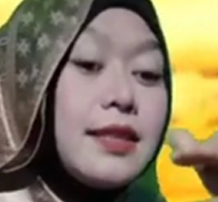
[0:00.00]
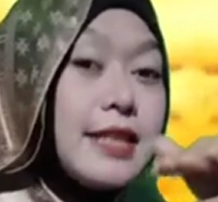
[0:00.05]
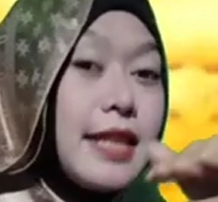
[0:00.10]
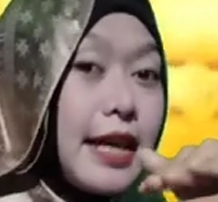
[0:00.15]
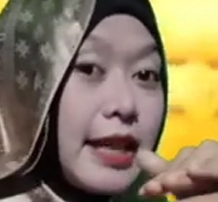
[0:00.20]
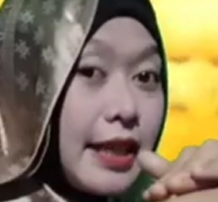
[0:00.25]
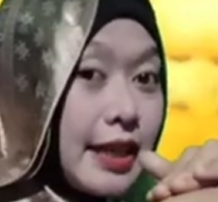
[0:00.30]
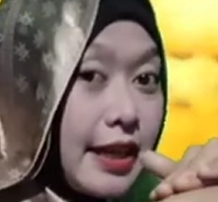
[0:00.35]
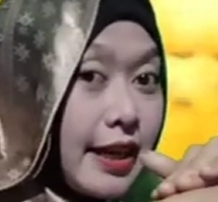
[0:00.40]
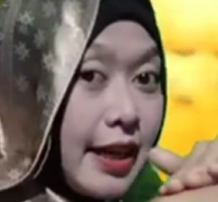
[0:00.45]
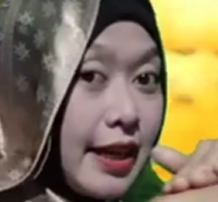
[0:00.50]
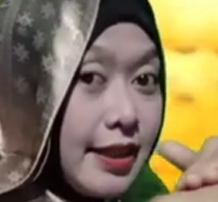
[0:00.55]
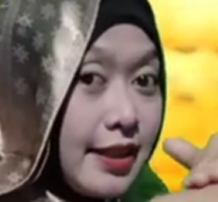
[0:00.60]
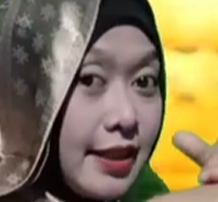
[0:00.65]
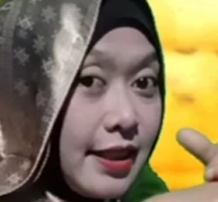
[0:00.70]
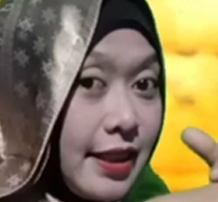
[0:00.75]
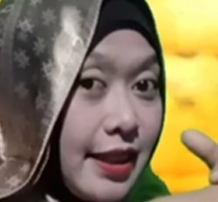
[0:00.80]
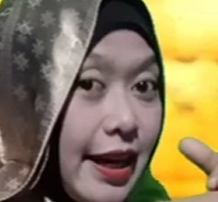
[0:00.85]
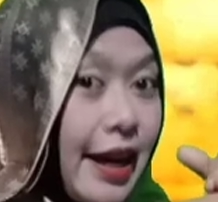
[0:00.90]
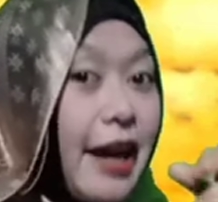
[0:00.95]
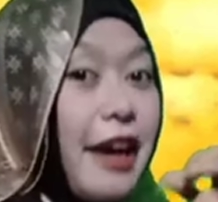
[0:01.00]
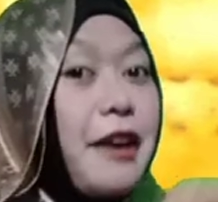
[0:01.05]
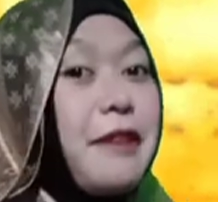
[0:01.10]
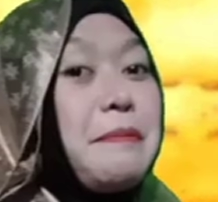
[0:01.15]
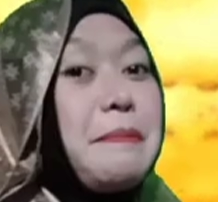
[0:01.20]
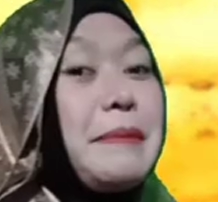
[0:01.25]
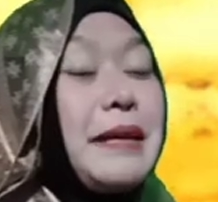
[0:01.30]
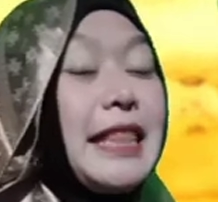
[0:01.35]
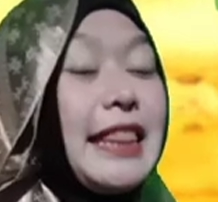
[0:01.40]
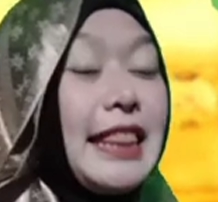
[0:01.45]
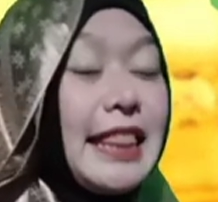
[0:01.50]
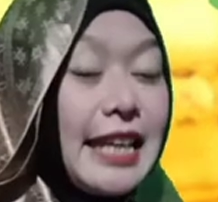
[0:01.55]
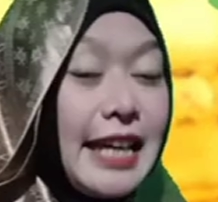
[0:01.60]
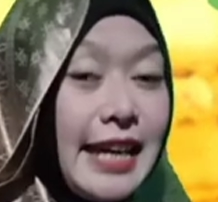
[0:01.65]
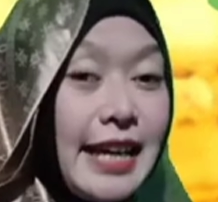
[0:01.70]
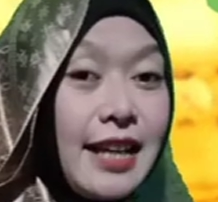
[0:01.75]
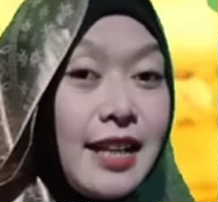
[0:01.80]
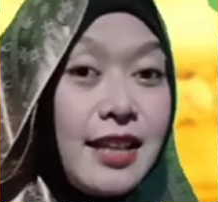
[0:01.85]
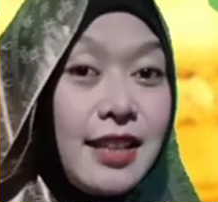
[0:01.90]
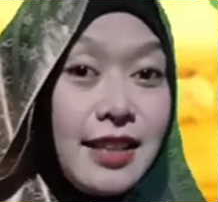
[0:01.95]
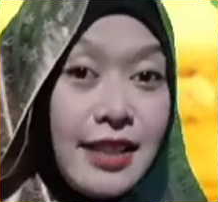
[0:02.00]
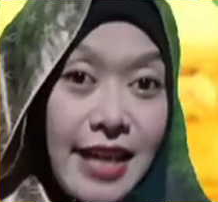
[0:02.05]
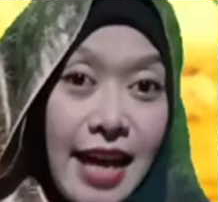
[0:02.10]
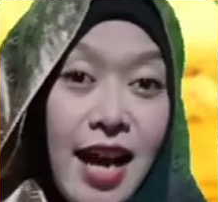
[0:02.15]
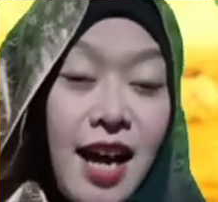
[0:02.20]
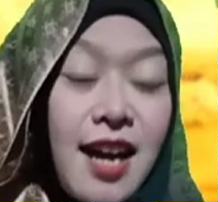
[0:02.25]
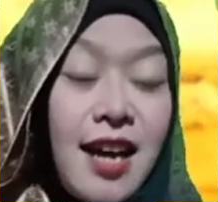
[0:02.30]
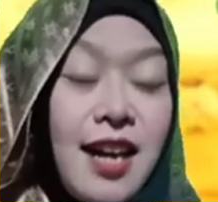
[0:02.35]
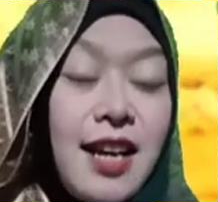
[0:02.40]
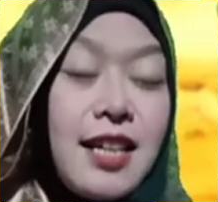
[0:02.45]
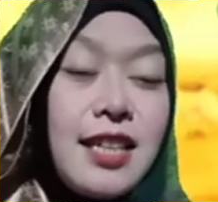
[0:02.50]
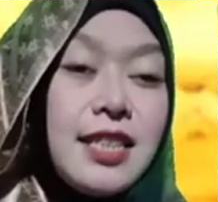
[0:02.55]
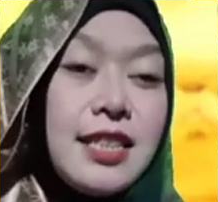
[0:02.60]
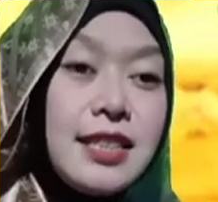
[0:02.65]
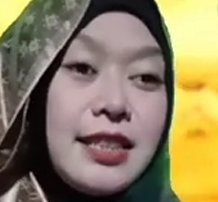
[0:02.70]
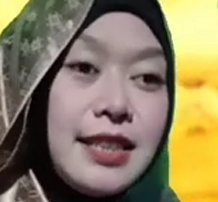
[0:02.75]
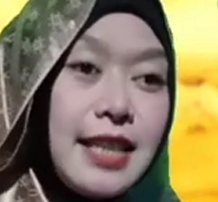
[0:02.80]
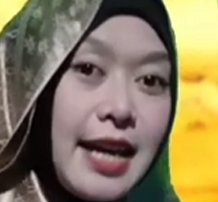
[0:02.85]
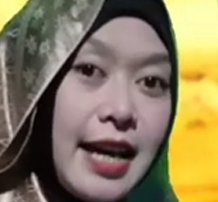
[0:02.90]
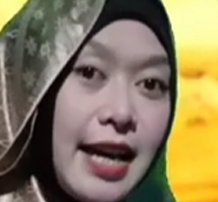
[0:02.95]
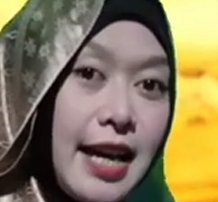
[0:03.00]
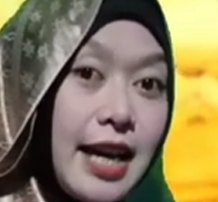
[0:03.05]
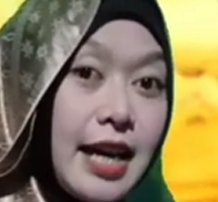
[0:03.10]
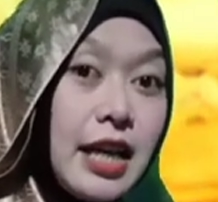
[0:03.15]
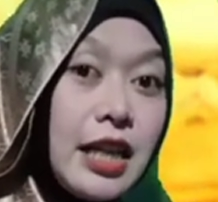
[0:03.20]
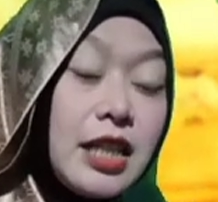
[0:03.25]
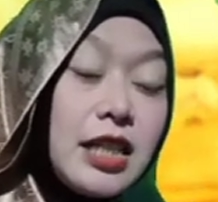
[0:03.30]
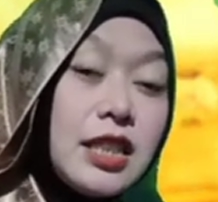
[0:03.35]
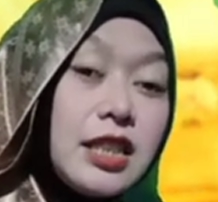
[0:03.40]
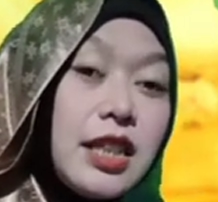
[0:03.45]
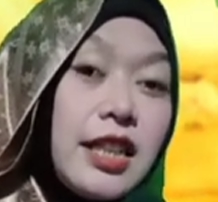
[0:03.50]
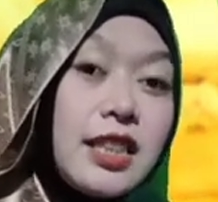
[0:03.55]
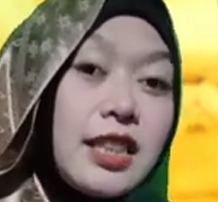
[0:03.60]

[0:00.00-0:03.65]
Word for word: Jaringan epidermis dan